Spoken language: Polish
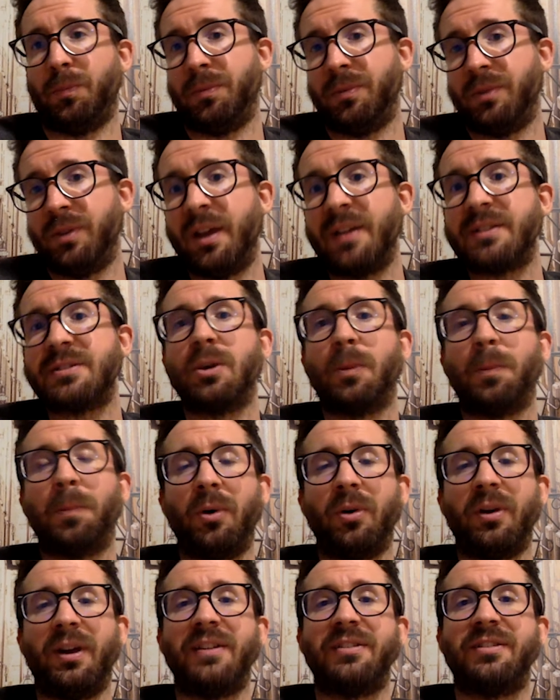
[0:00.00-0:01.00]
Nieco
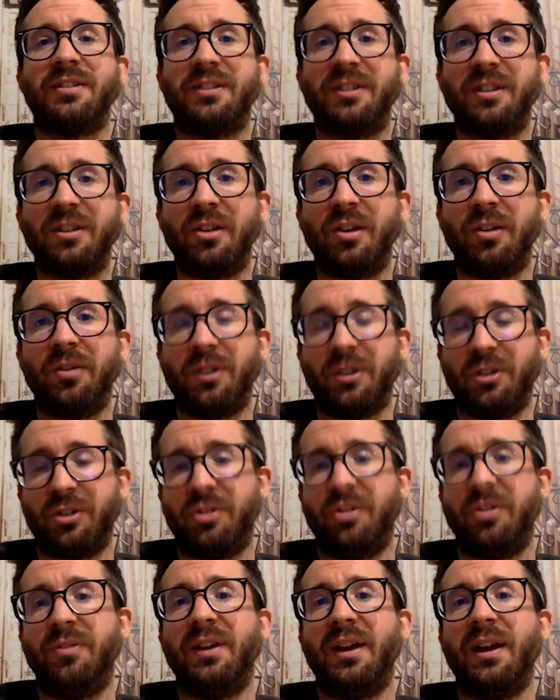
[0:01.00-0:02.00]
ponad tydzień
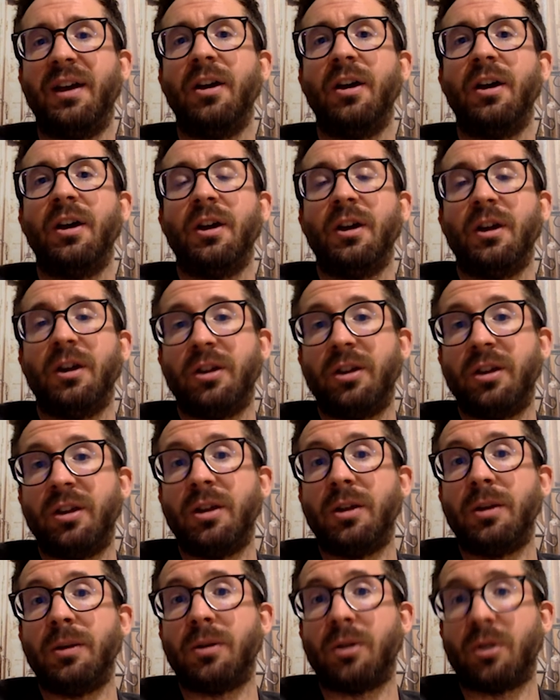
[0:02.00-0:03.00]
właściwie
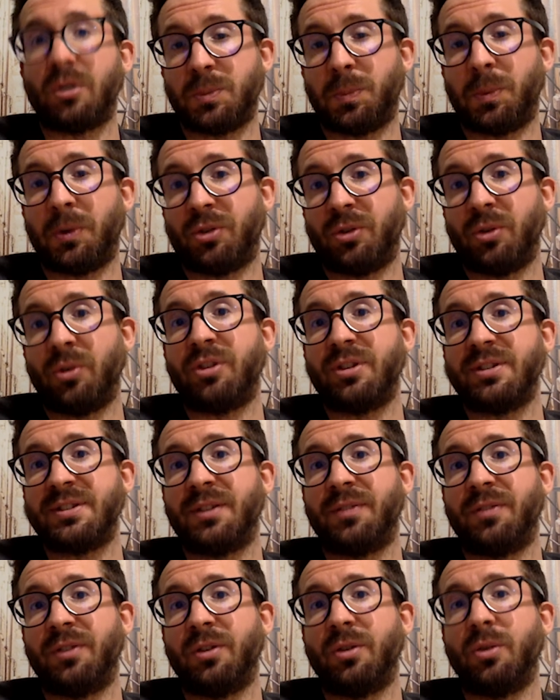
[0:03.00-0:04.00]
i rozpoczną się
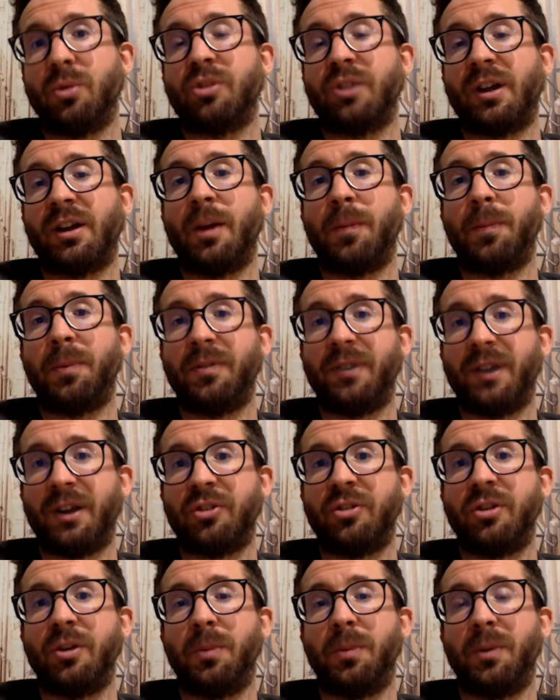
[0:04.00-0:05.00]
zawody już tak na
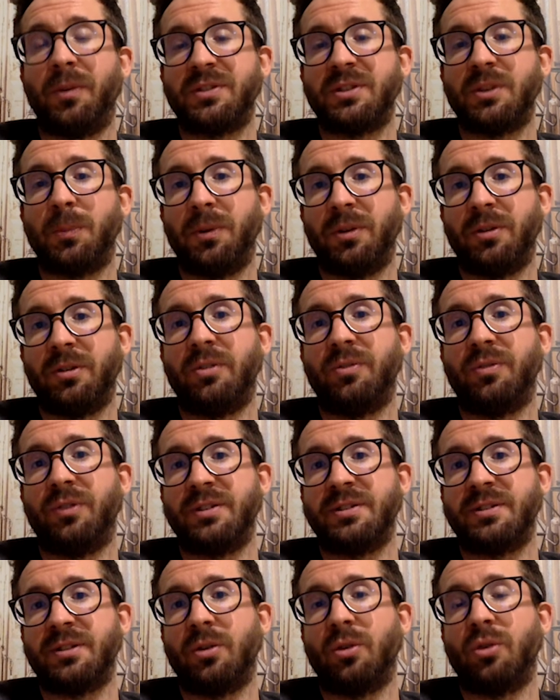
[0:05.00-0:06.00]
poważnie, bo w sobotę
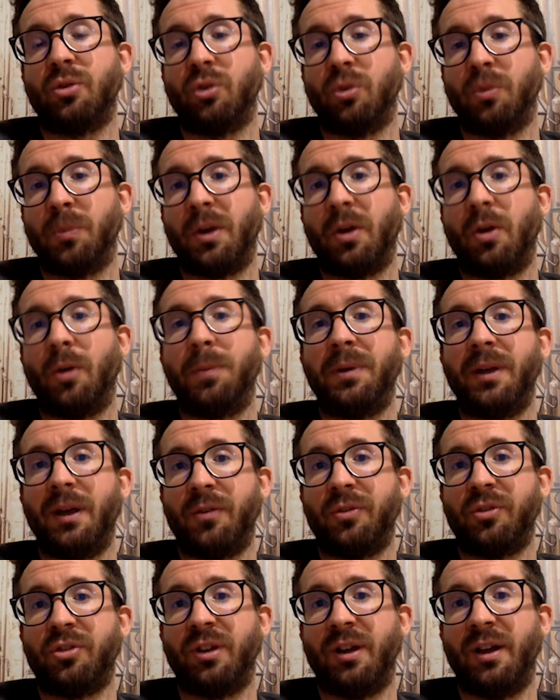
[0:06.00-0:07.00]
27
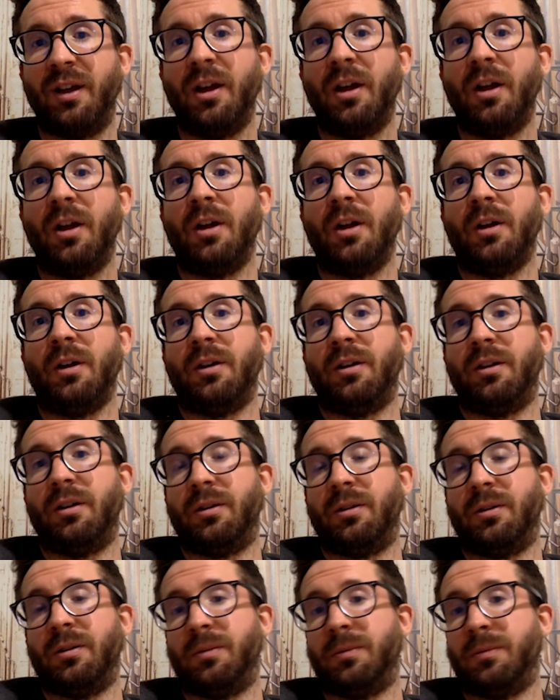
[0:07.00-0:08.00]
pierwsze
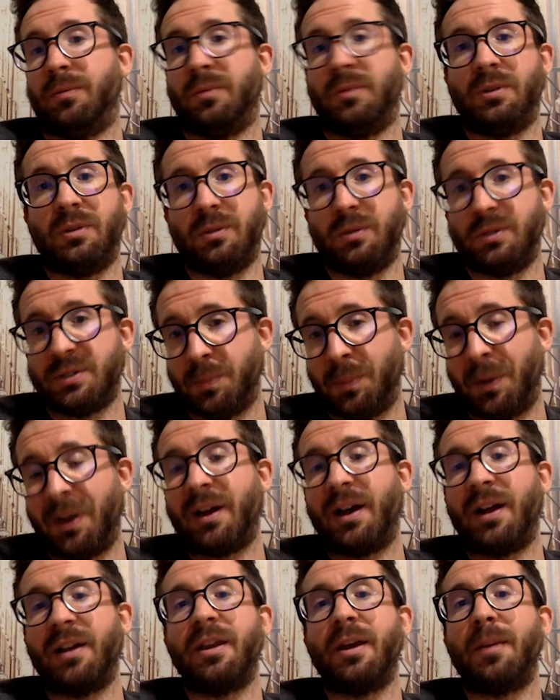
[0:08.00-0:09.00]
Y,
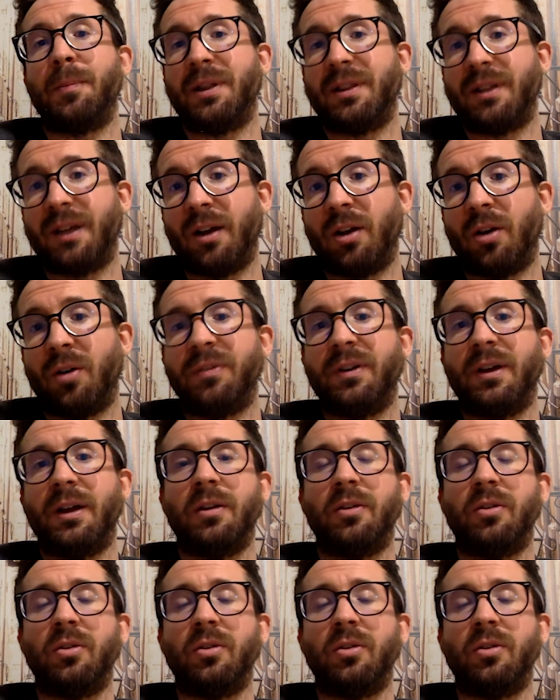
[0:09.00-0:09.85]
zmagania medalowe.